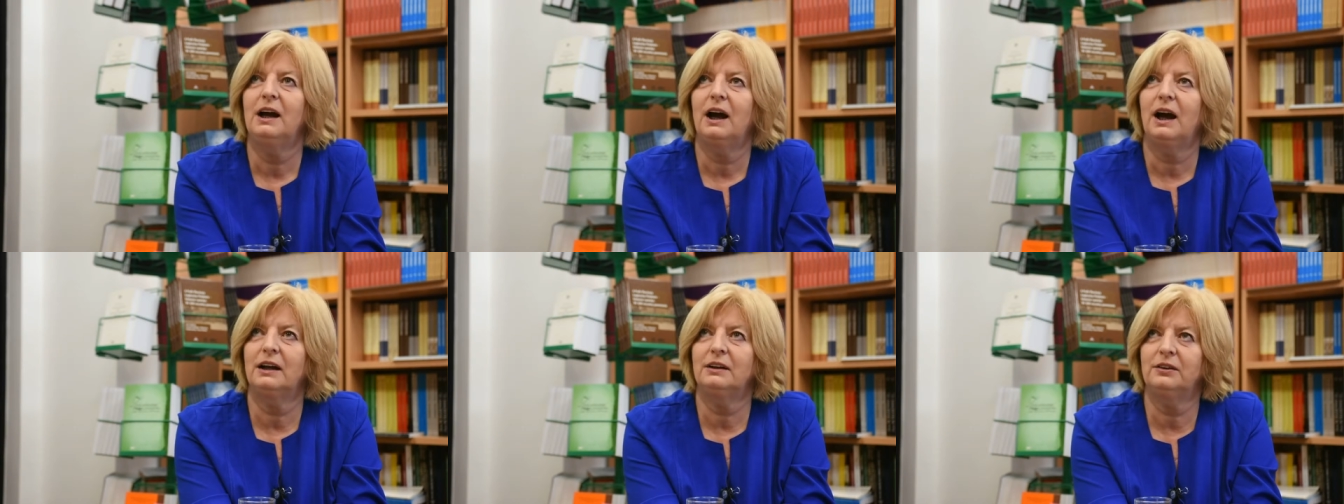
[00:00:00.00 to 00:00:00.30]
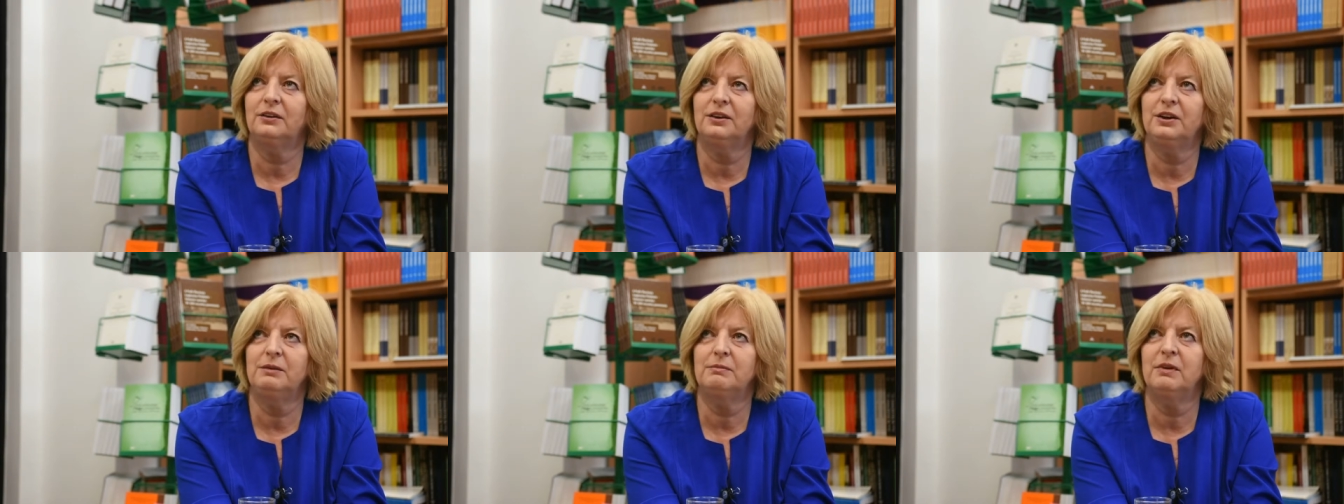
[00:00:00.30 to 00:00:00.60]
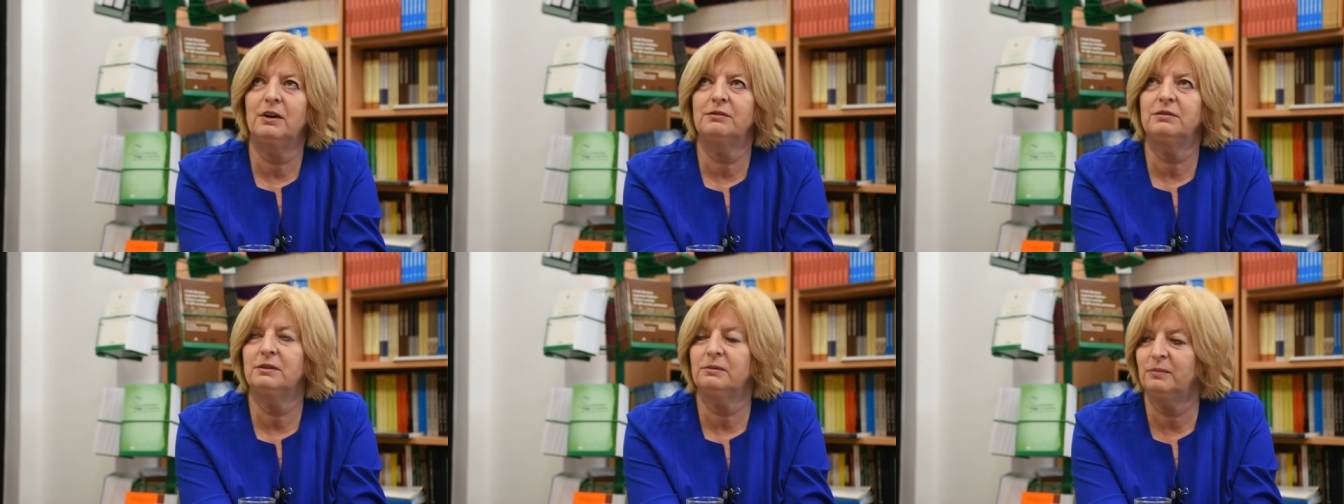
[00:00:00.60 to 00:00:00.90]

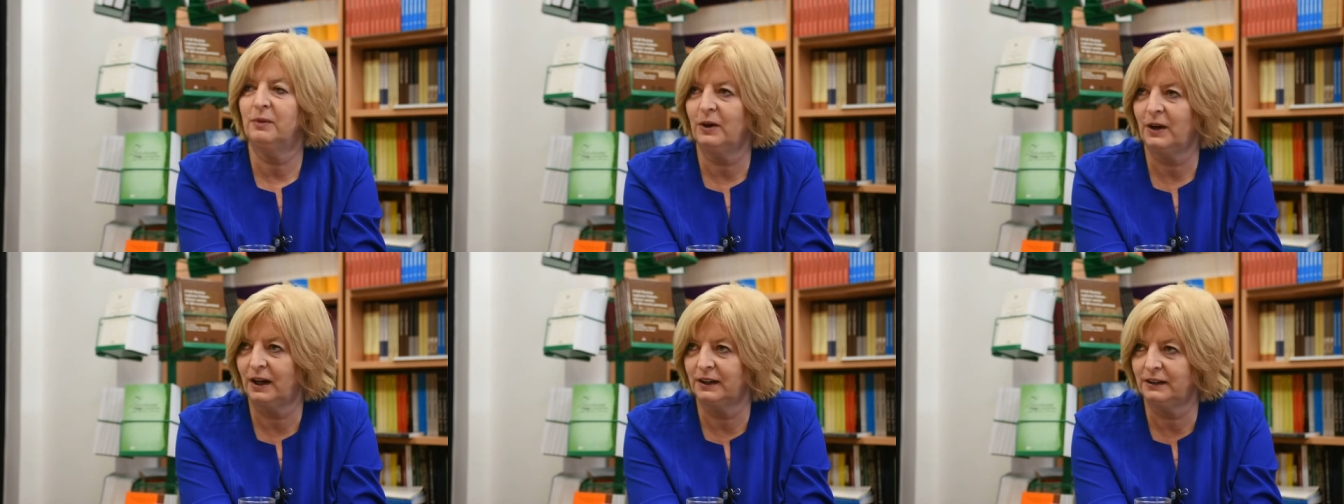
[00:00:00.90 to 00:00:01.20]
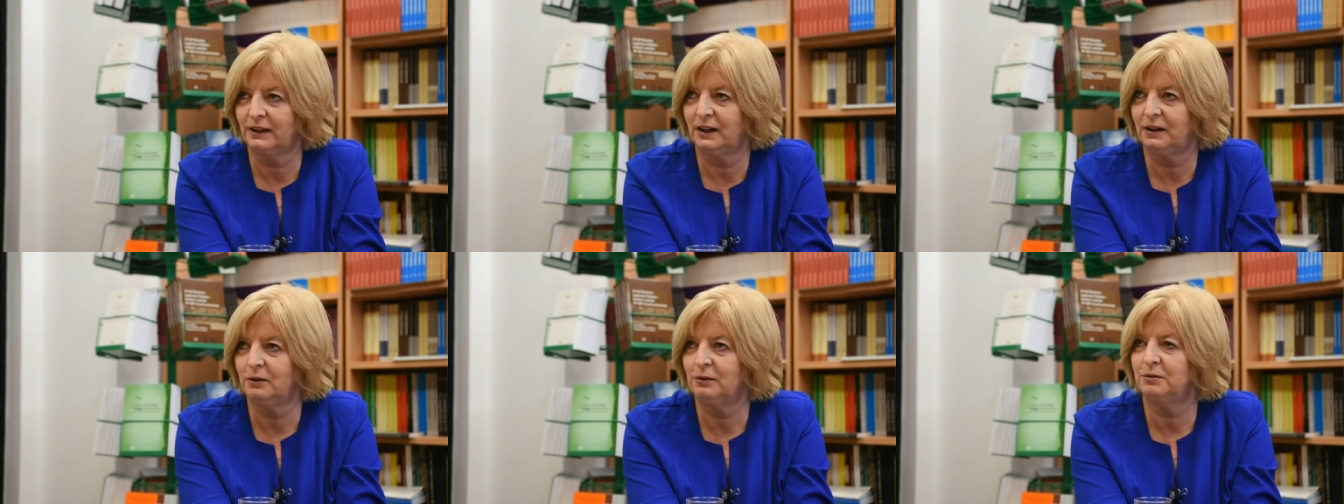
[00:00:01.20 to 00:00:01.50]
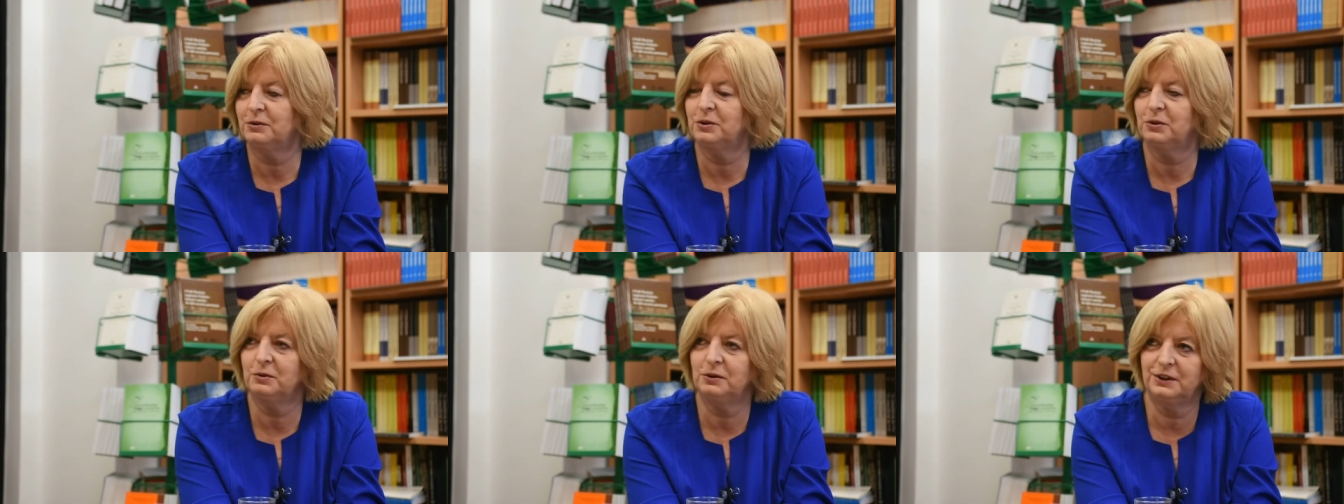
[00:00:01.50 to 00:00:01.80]
anonimowych
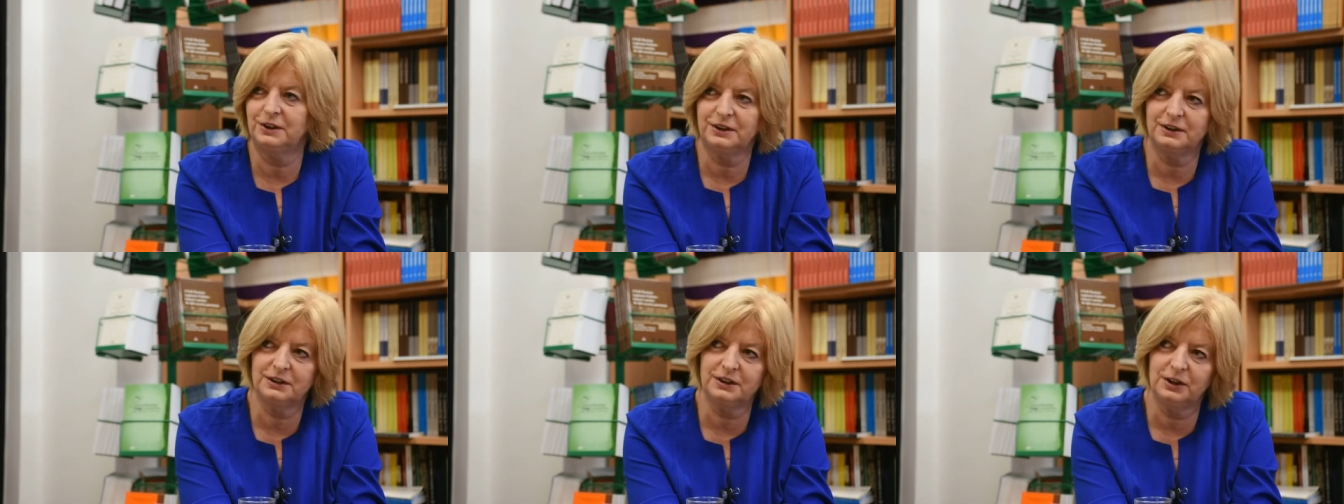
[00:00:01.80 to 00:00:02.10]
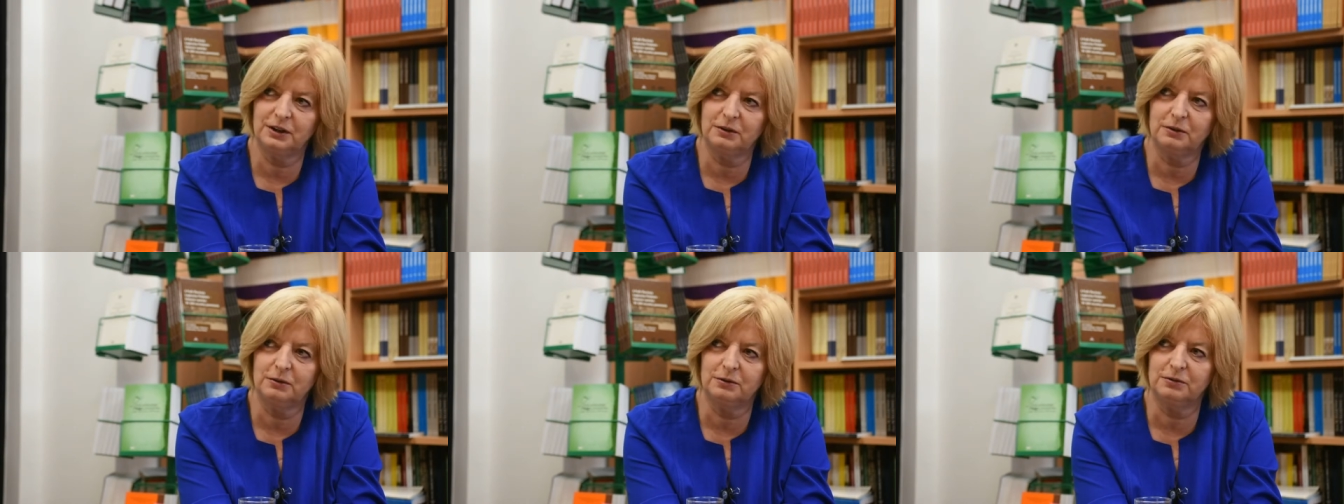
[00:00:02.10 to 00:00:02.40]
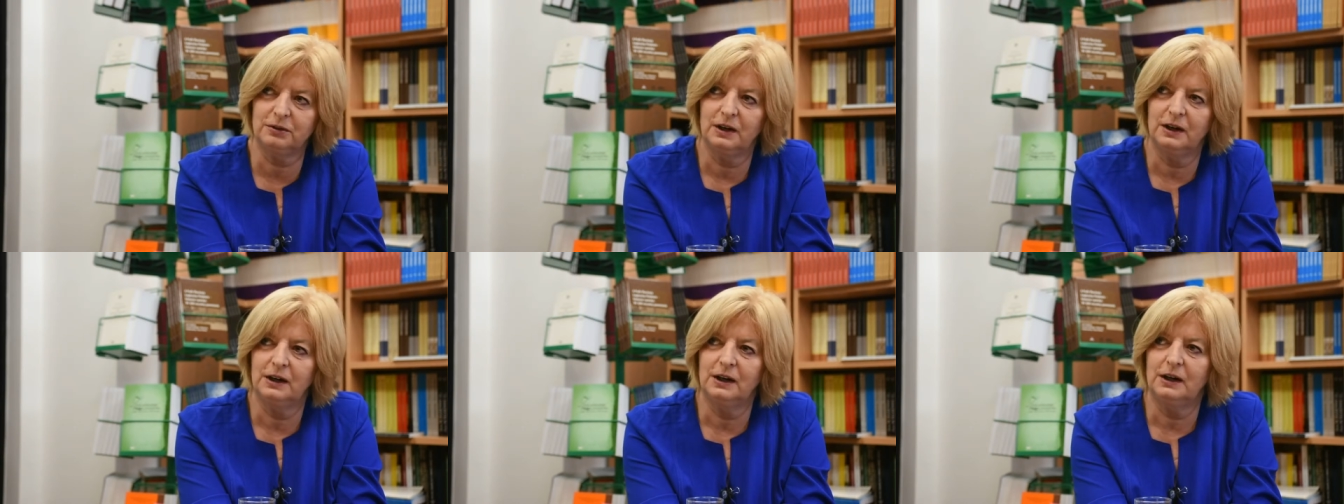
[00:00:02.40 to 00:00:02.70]
bohaterów czy
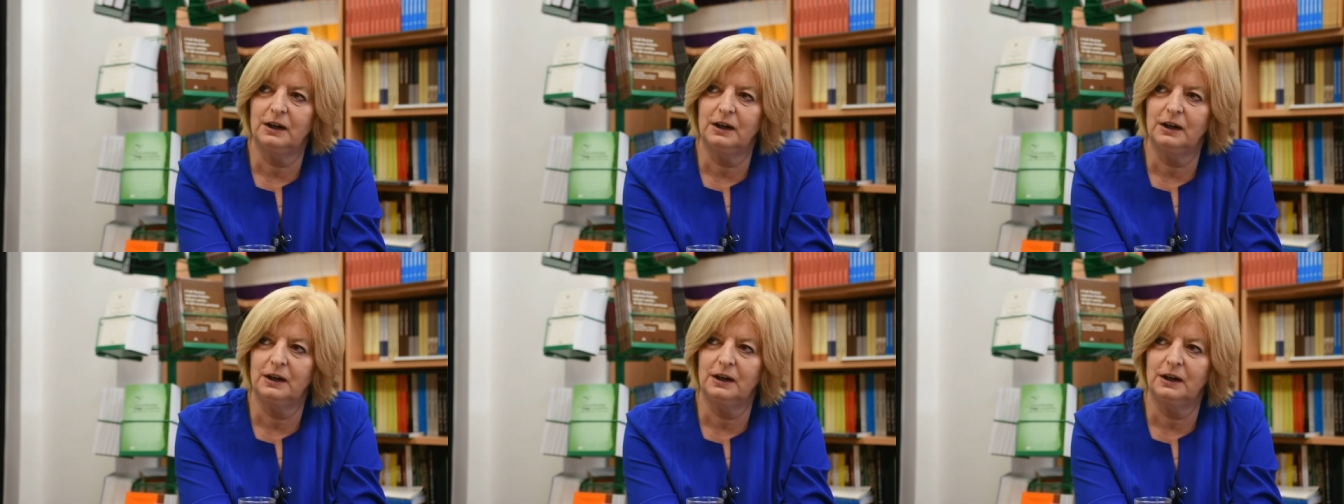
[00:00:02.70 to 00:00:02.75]
uczestników,